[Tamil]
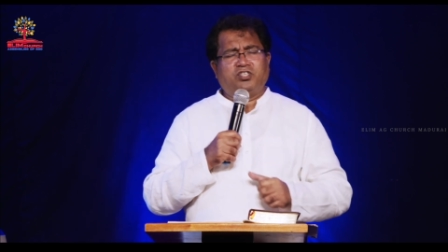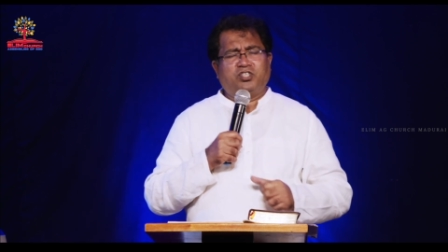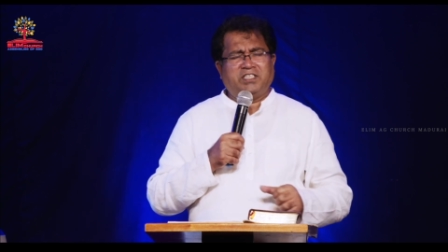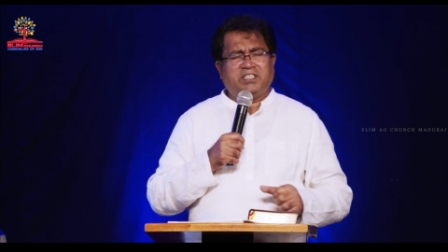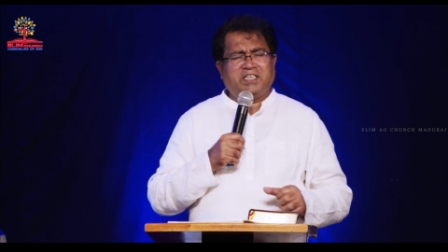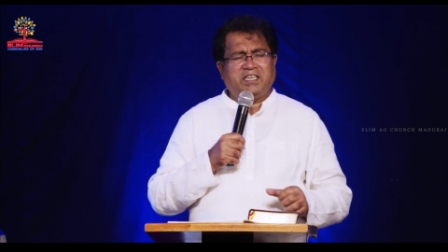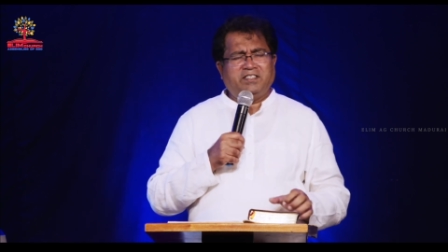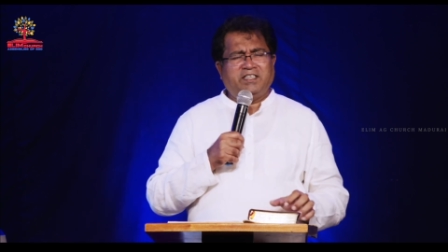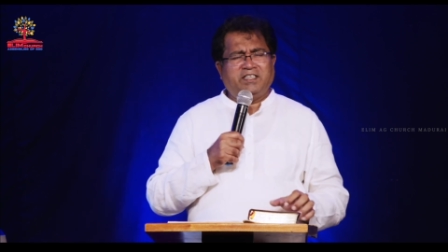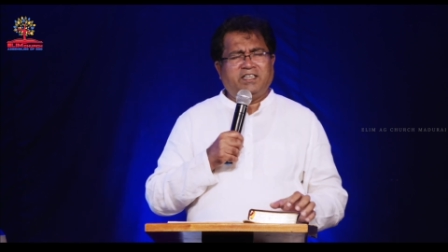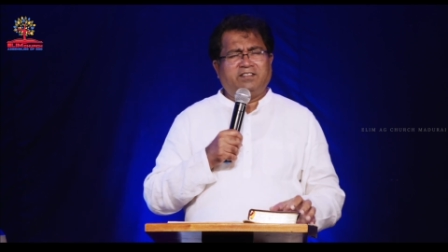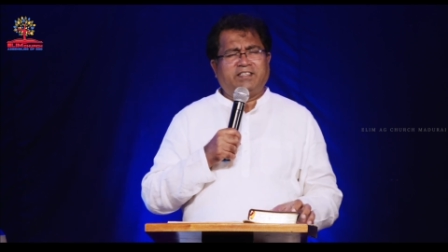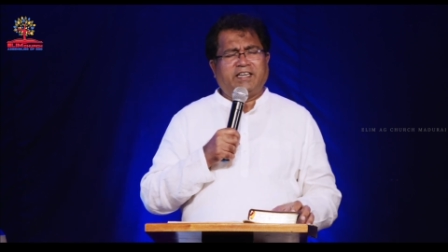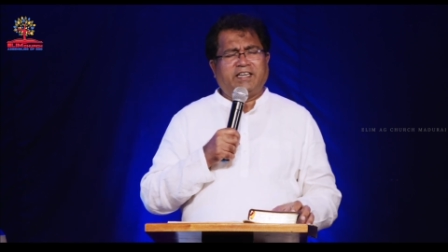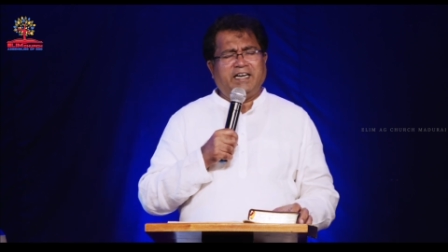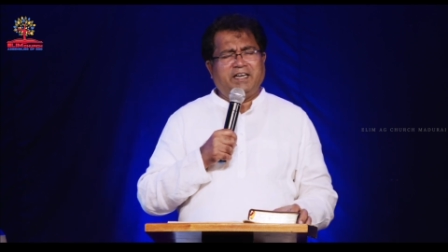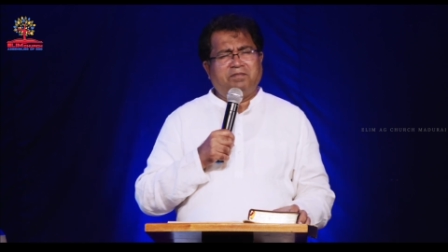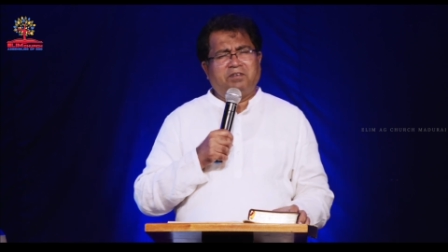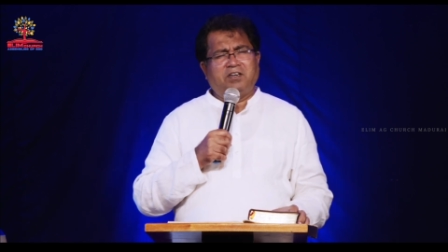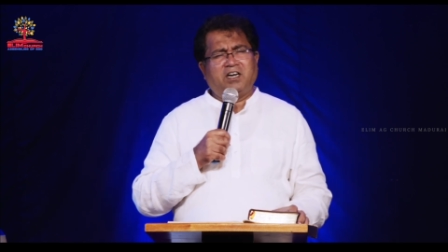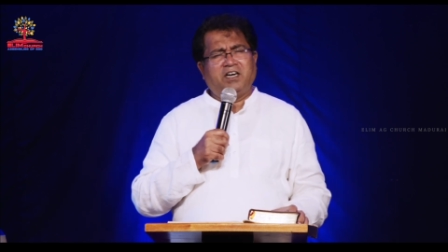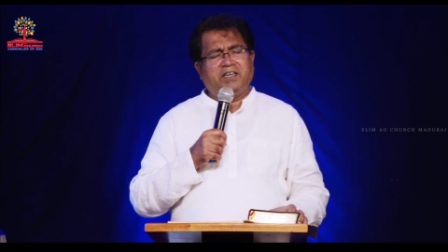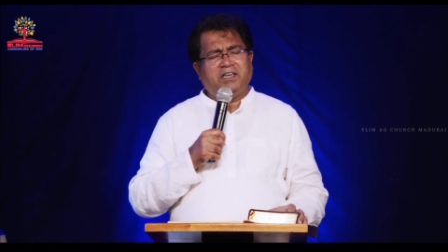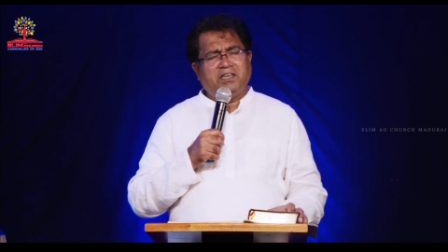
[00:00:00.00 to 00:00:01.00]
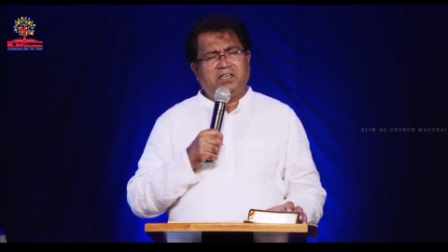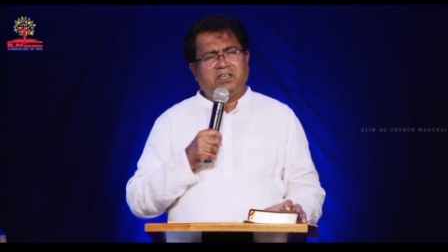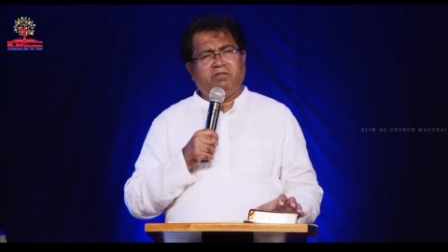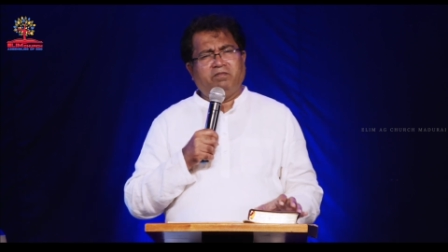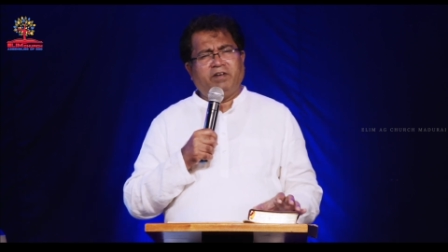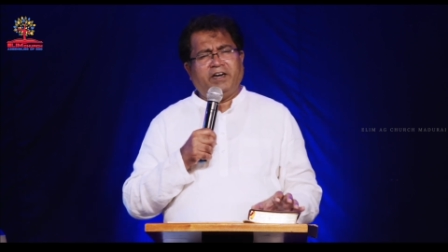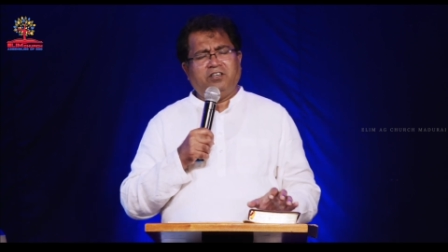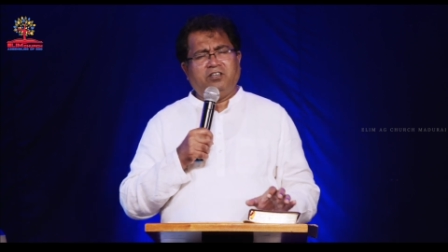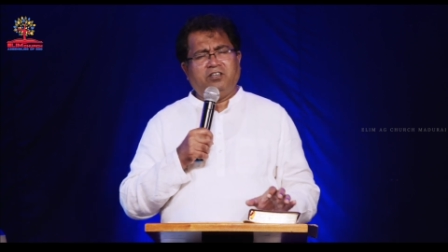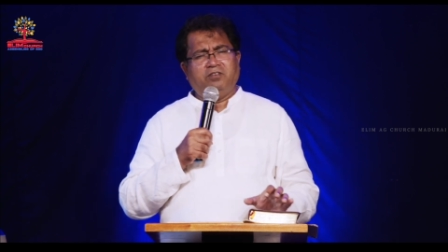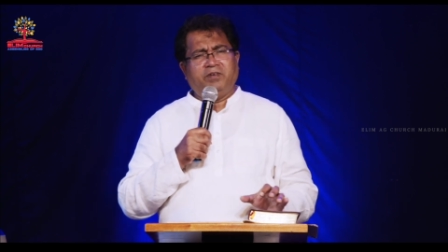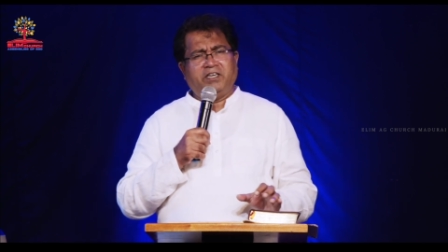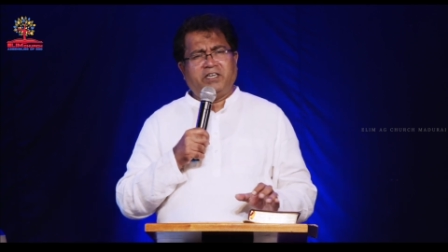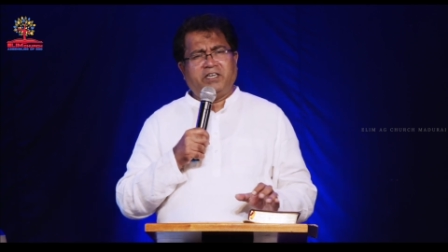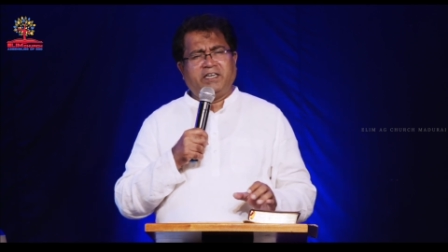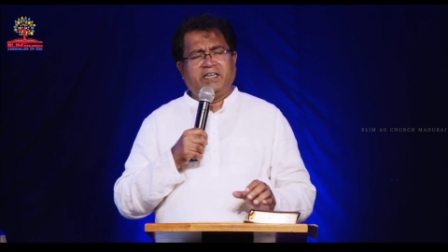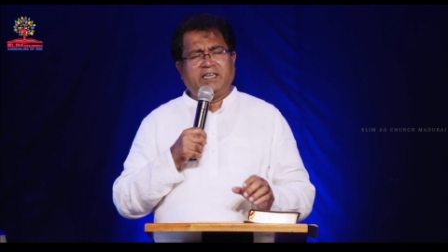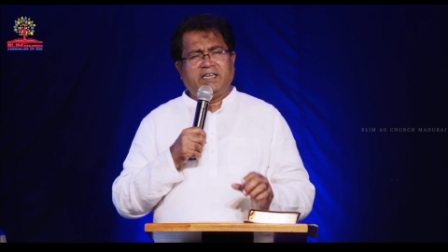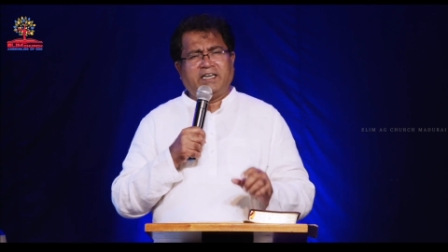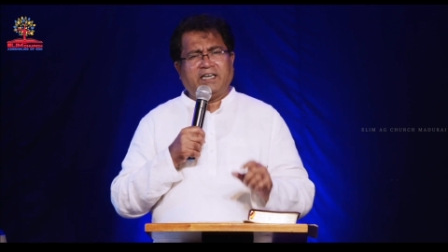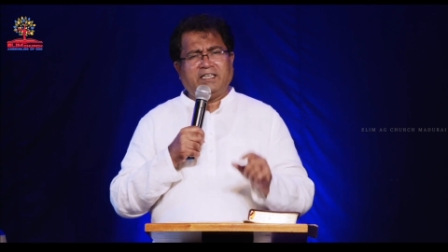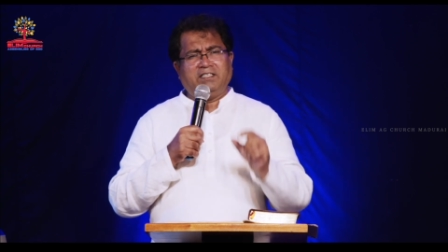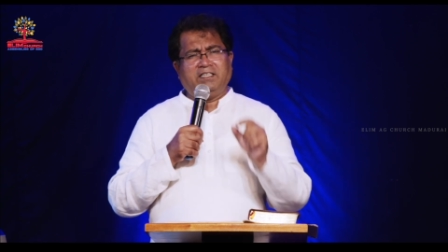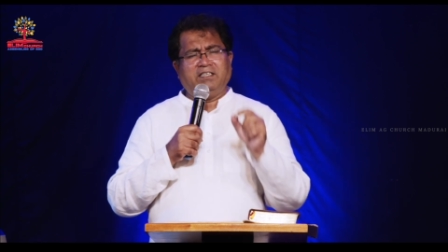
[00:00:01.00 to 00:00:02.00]
சிறந்த தலைவராக இருக்க வேண்டும் என்று
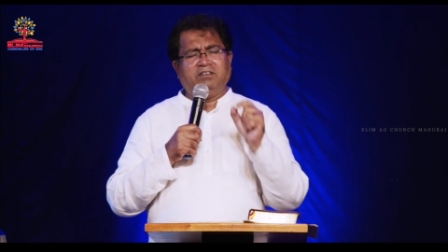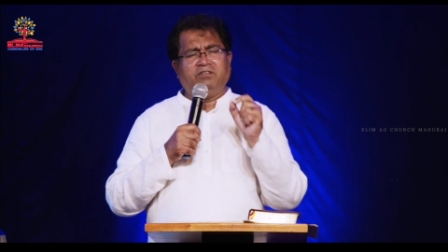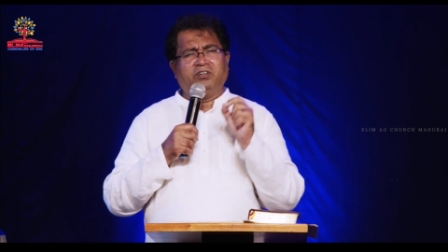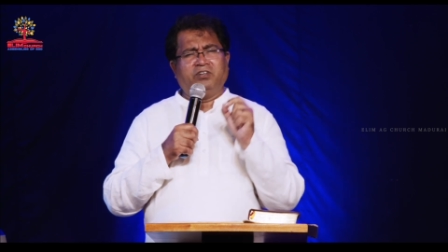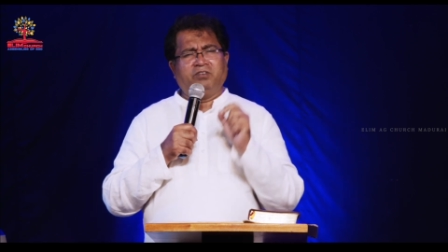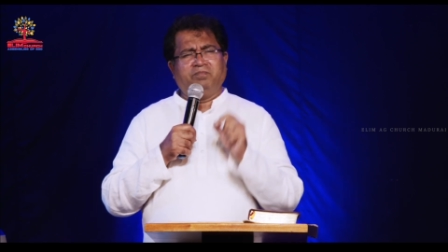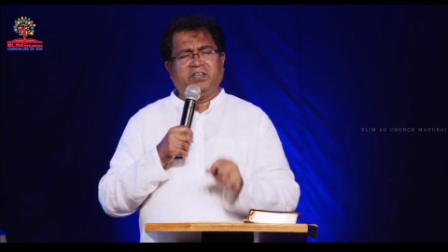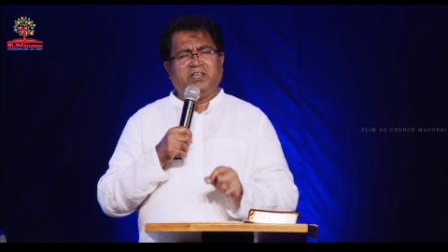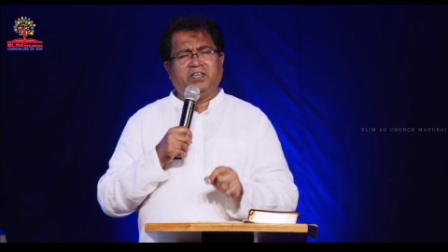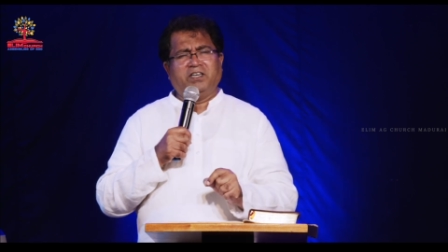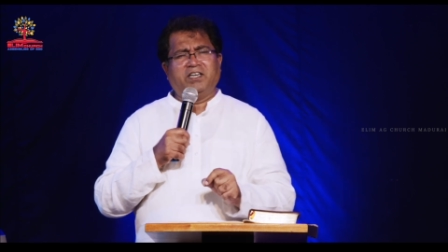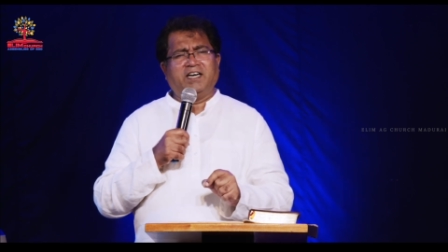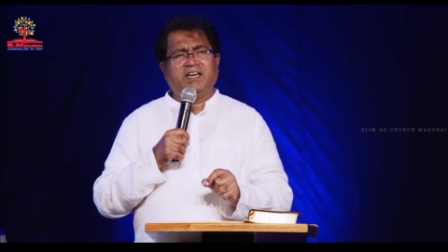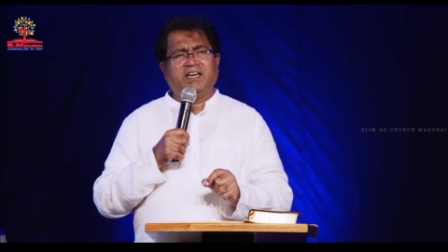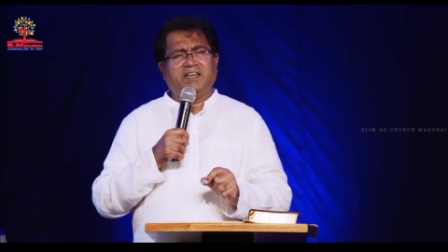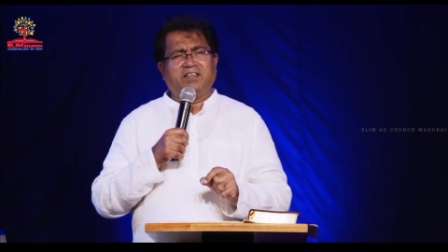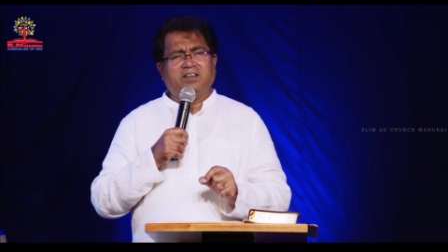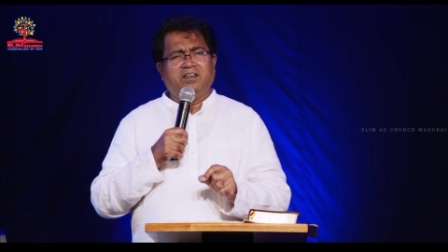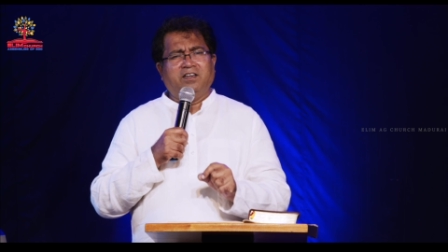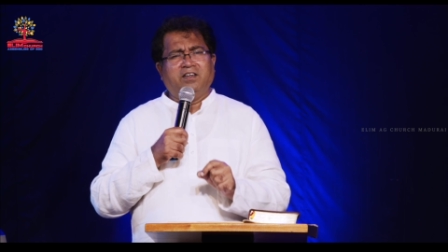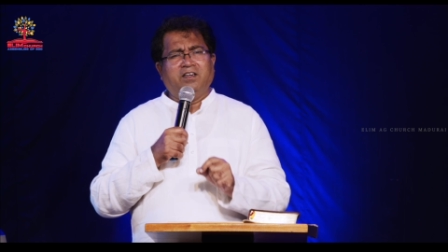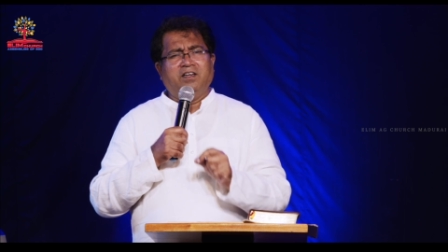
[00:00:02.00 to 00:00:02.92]
கத்தர் விரும்புகிறார்